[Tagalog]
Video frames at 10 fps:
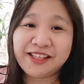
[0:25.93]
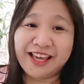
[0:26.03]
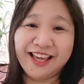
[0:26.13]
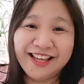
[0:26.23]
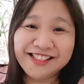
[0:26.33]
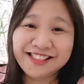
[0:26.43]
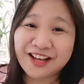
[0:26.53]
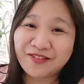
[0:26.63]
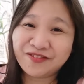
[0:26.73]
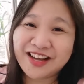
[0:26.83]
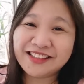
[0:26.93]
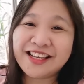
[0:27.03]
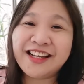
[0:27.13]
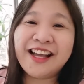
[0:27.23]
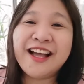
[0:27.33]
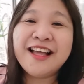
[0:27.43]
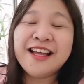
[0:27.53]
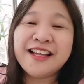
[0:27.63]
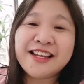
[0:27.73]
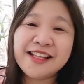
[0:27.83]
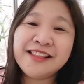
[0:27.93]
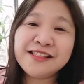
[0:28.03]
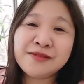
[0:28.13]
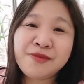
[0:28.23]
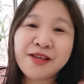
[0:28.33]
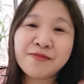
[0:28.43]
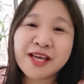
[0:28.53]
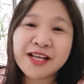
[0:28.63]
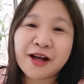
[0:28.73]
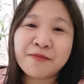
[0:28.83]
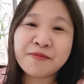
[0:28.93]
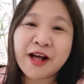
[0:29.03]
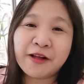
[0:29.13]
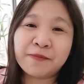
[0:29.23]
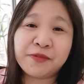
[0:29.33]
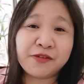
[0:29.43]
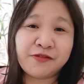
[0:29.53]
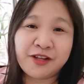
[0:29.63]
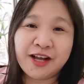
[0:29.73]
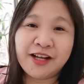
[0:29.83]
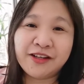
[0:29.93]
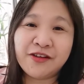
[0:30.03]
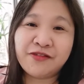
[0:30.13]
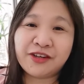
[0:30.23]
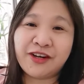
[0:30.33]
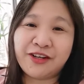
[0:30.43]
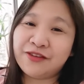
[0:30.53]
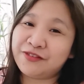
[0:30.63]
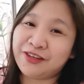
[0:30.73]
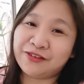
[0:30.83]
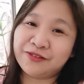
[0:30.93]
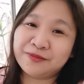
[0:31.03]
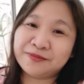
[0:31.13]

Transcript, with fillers: Yes, comeback talaga. Let this be my comeback vlog for all of you.